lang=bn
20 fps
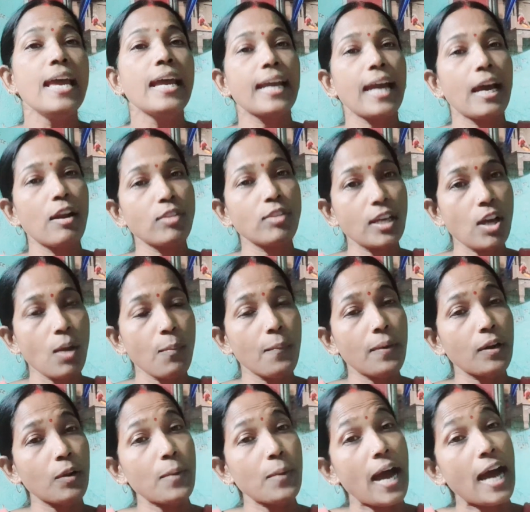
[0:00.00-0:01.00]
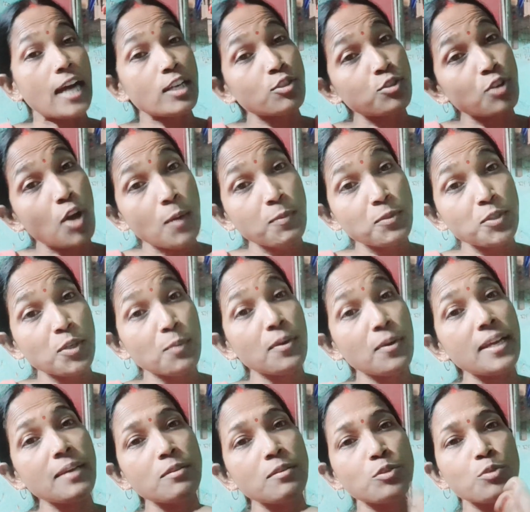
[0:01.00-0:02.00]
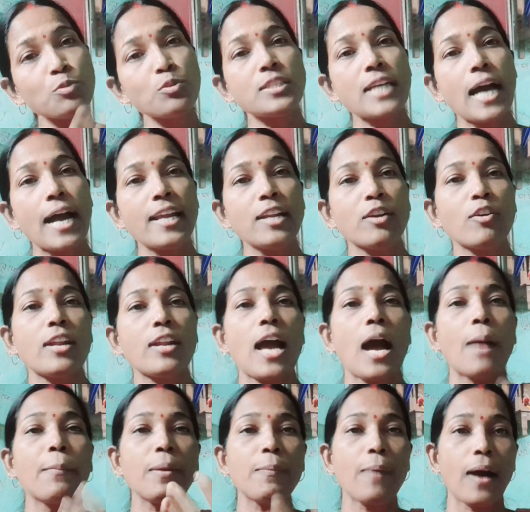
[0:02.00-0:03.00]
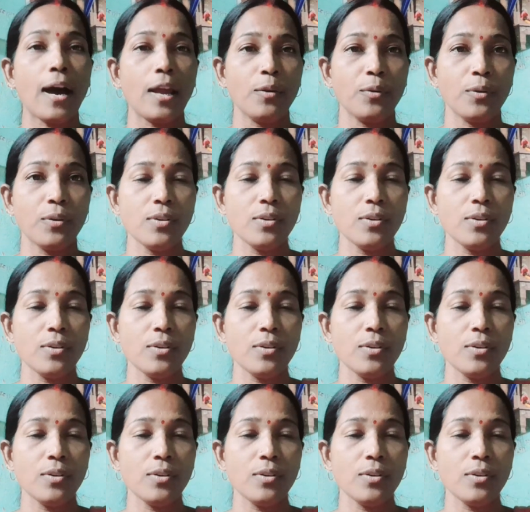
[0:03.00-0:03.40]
কেন তাকে অপমান করবে আর সব সময় শুধু জাহির করে আমি ভালো